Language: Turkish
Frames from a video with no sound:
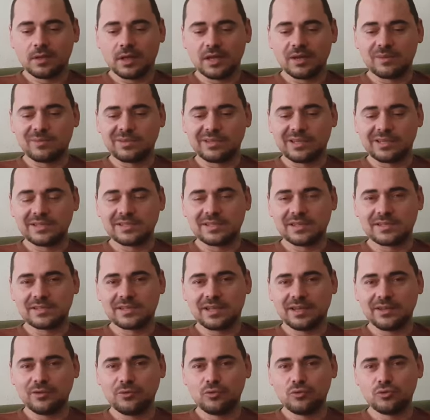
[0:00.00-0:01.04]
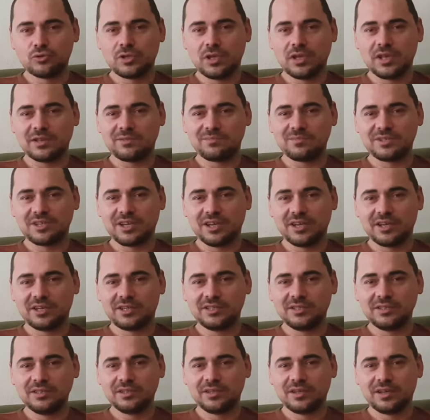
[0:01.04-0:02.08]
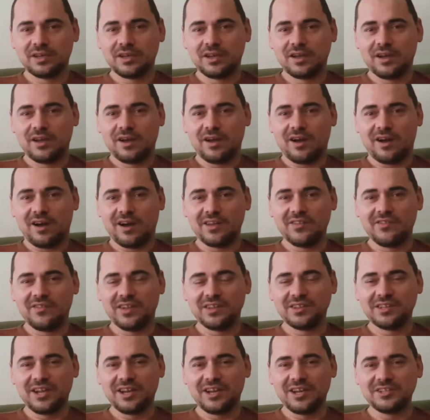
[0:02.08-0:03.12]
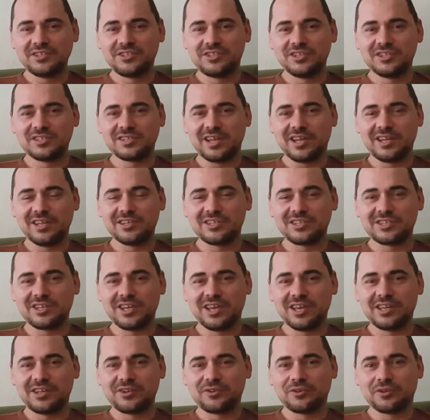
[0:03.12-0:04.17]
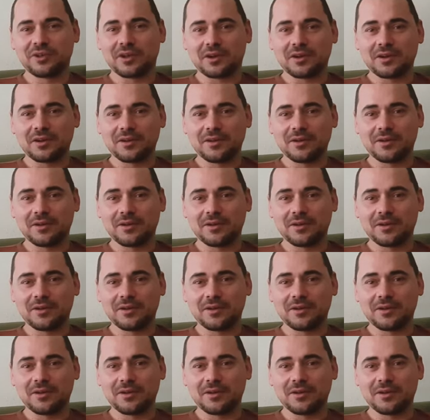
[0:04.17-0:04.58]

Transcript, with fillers: yapılan istatistiklerde yüzde yetmiş'e yakın hayvanlarla cinsel ilişkiye giriyorlar.